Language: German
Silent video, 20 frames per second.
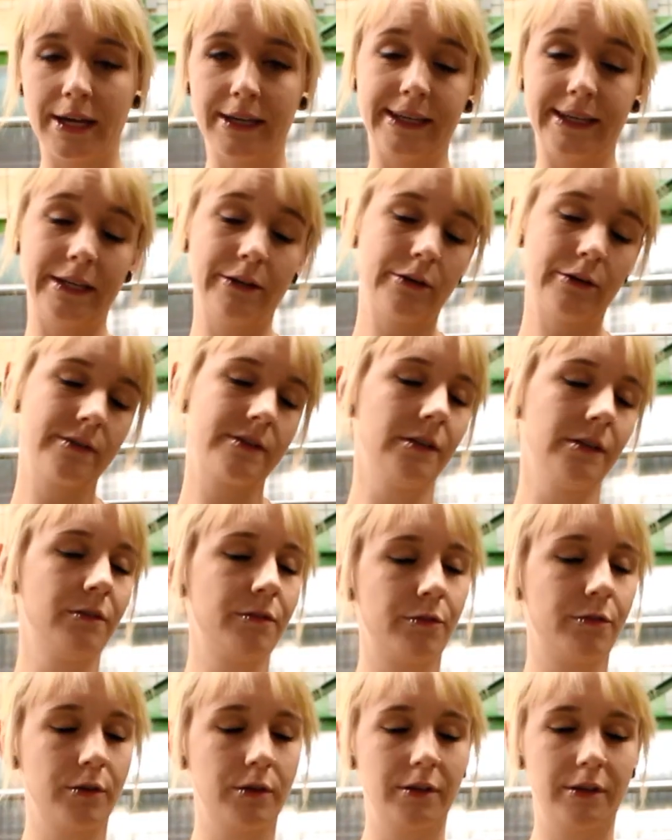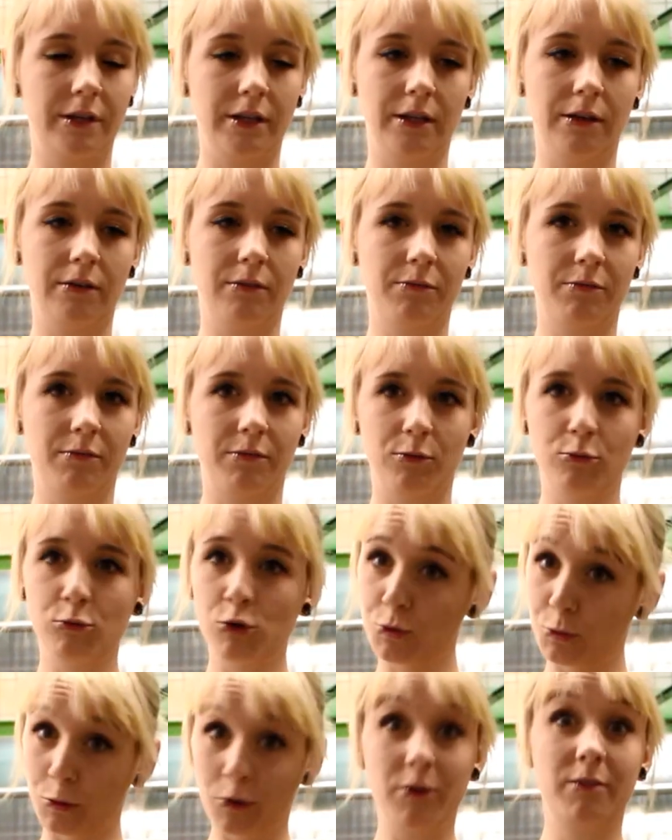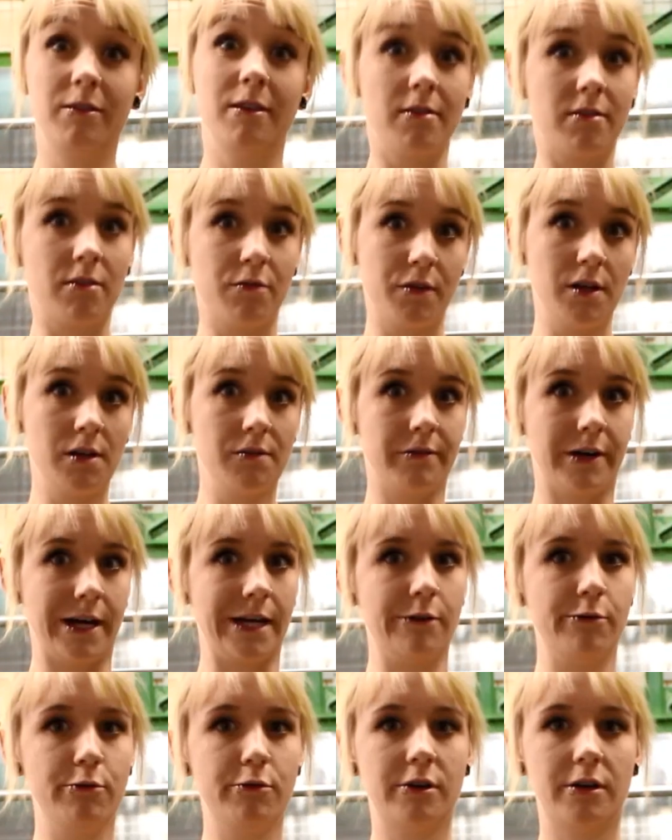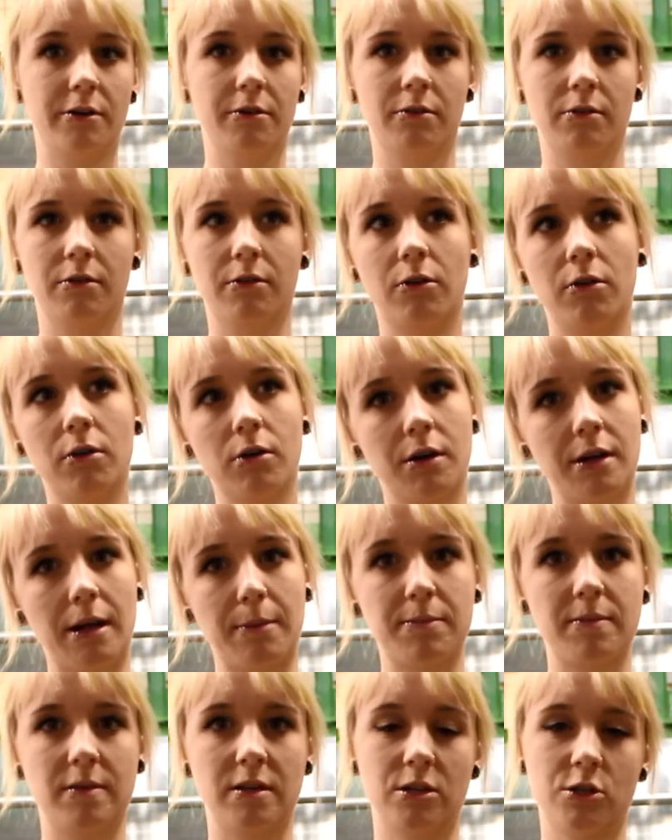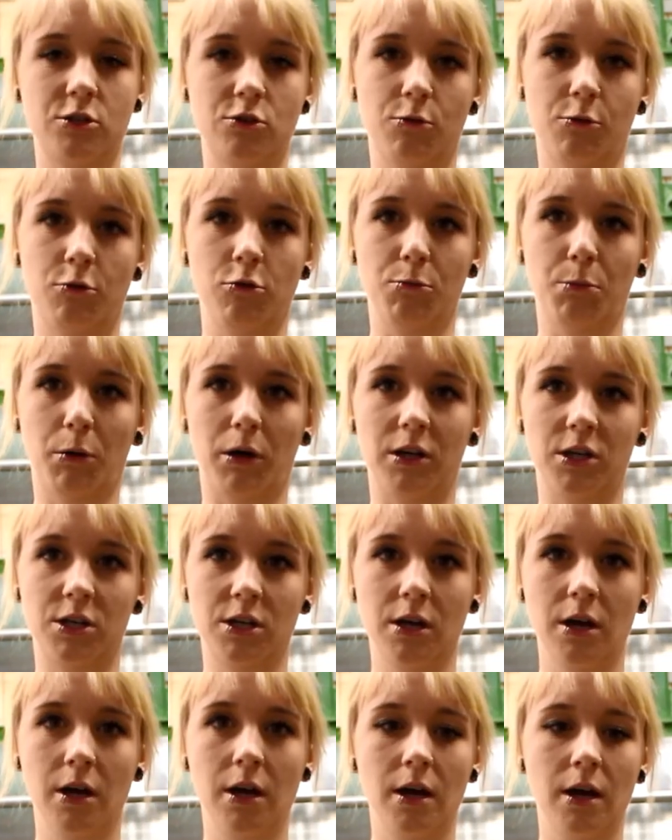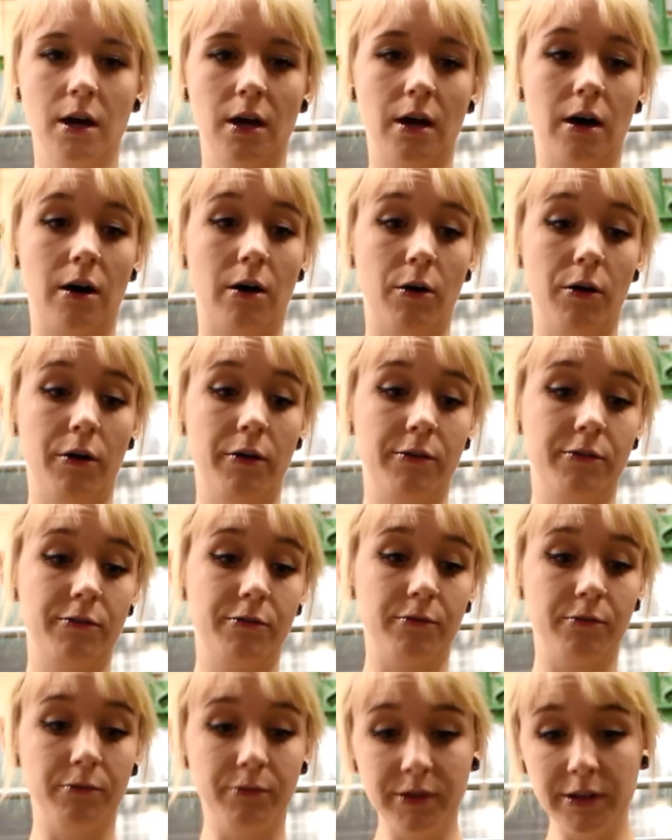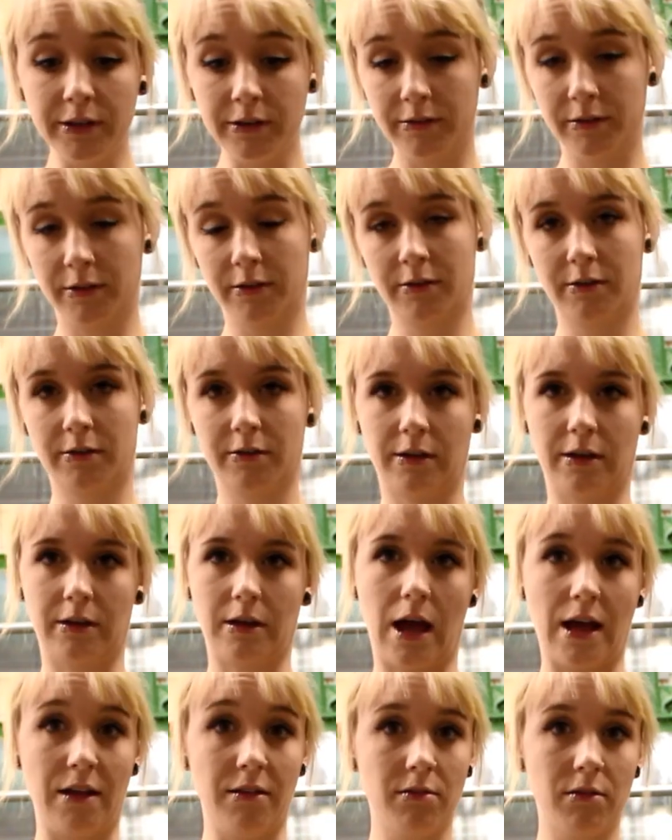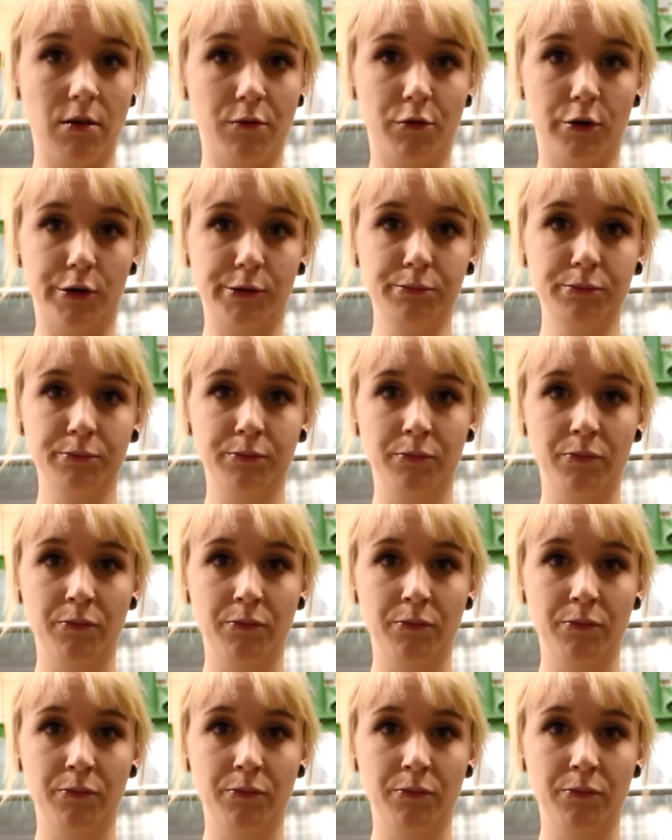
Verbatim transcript: Jedoch sind von den ursprünglich sehr, sehr vielen Weingütern noch knapp zehn Stück übrig. Und wir sind eins davon.